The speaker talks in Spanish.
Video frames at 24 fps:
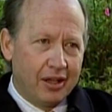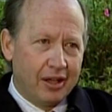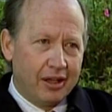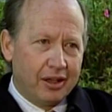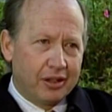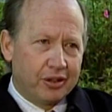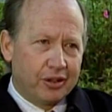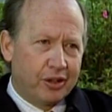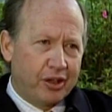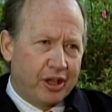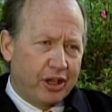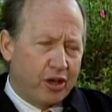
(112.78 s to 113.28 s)

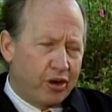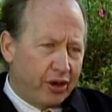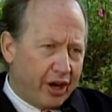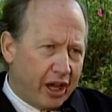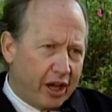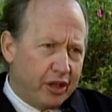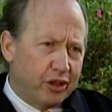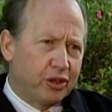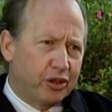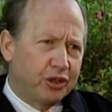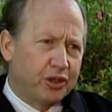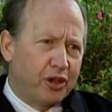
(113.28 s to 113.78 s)
Entonces dije,
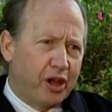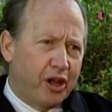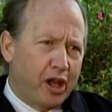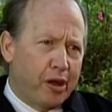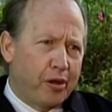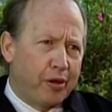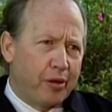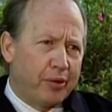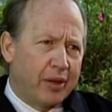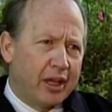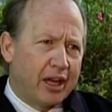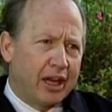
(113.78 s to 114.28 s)
ok, yo tengo que
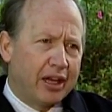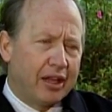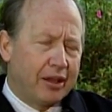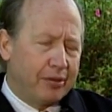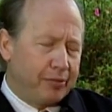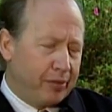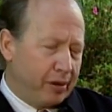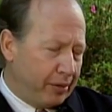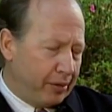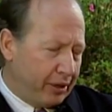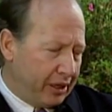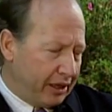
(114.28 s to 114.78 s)
vivir,
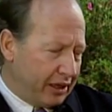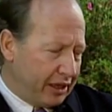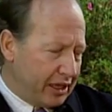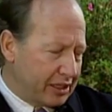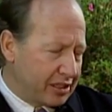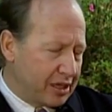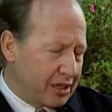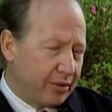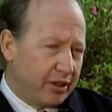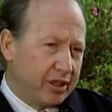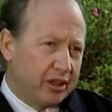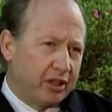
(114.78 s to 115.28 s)
vivir días
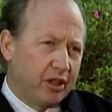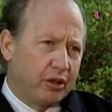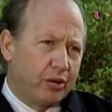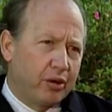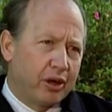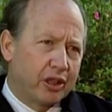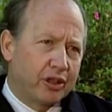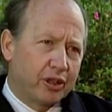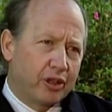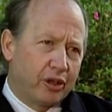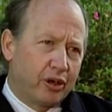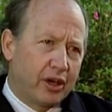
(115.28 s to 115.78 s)
de
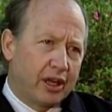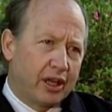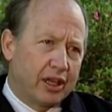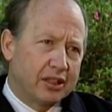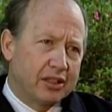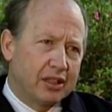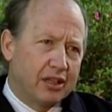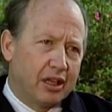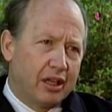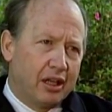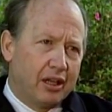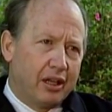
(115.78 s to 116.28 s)
24 horas,